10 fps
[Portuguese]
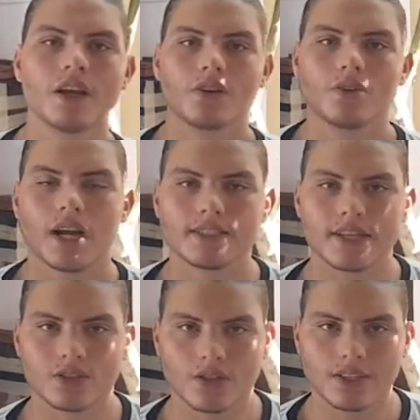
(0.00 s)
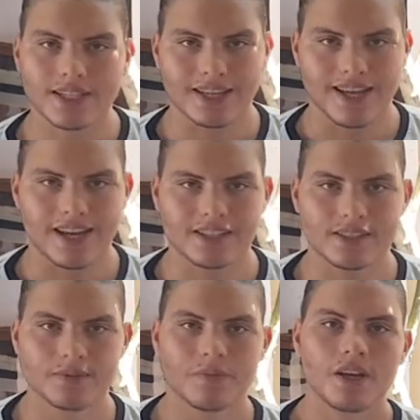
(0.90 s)
No caso das
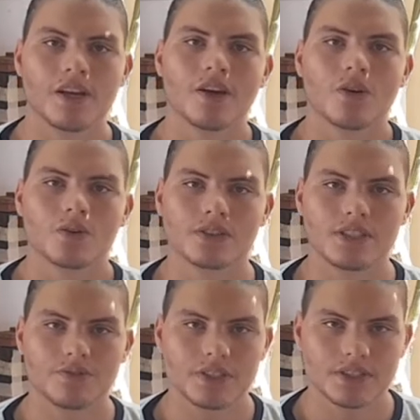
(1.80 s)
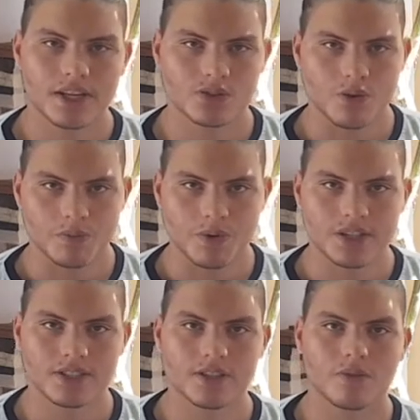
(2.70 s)
sociedades, os indivíduos que as compõem
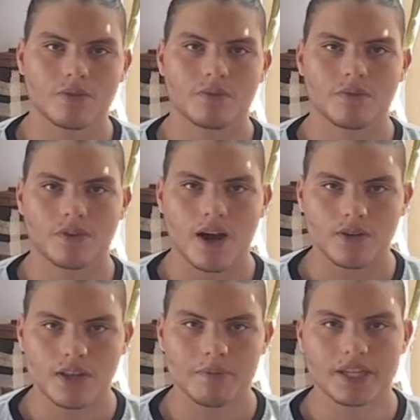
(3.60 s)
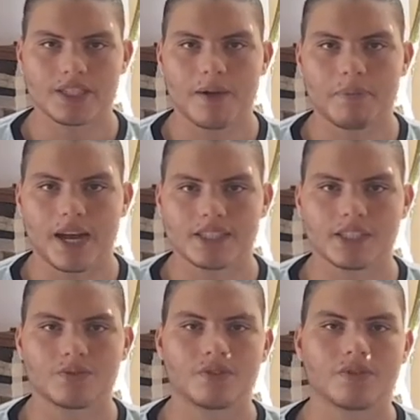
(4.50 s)
são altamente capazes
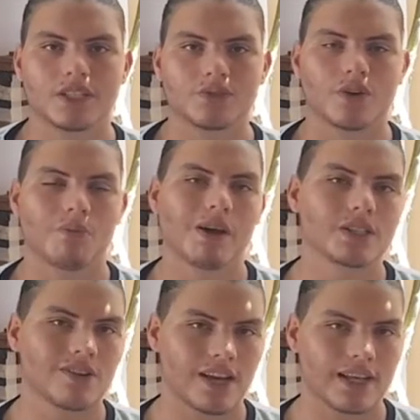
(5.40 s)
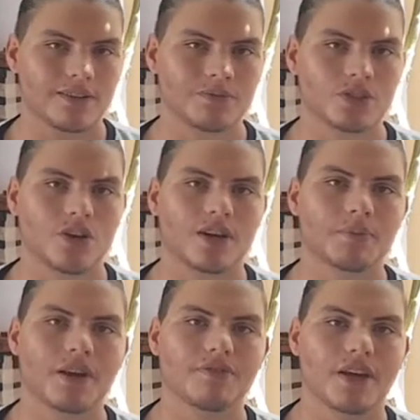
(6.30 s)
de viver de forma isolada, só que
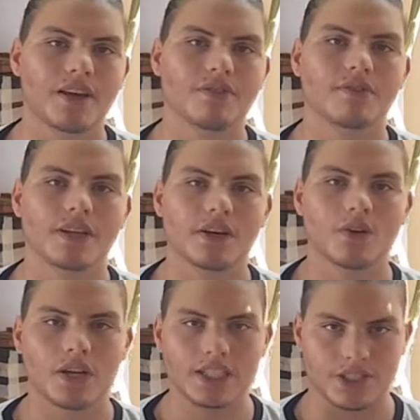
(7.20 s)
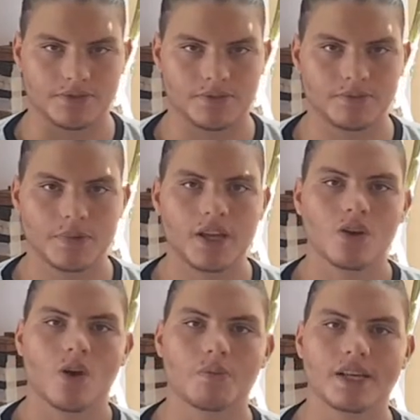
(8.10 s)
preferem viver em coletivo.
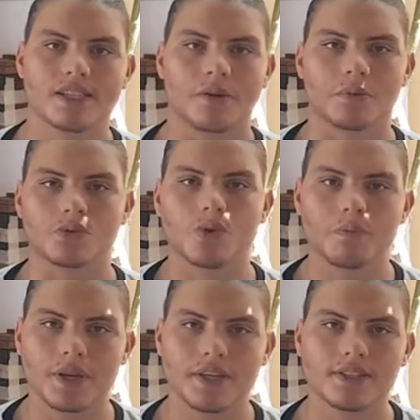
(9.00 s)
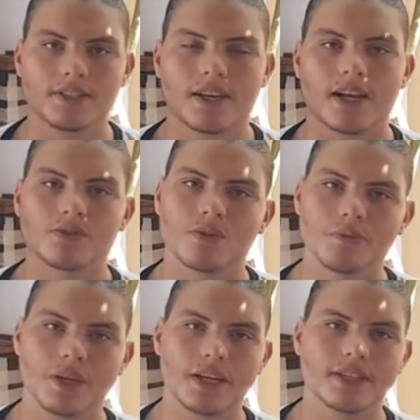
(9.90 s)
Como exemplo, os cupins, as
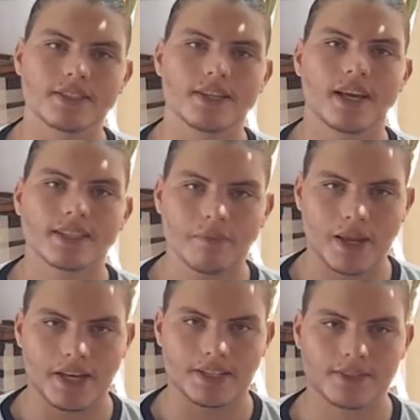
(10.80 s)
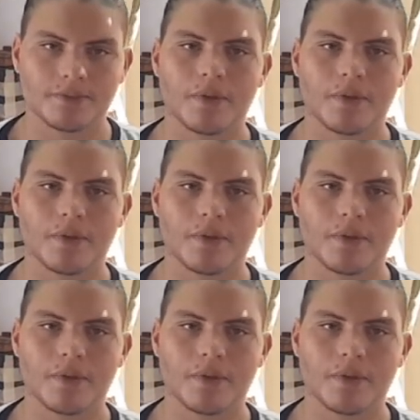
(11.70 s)
formigas e as abelhas.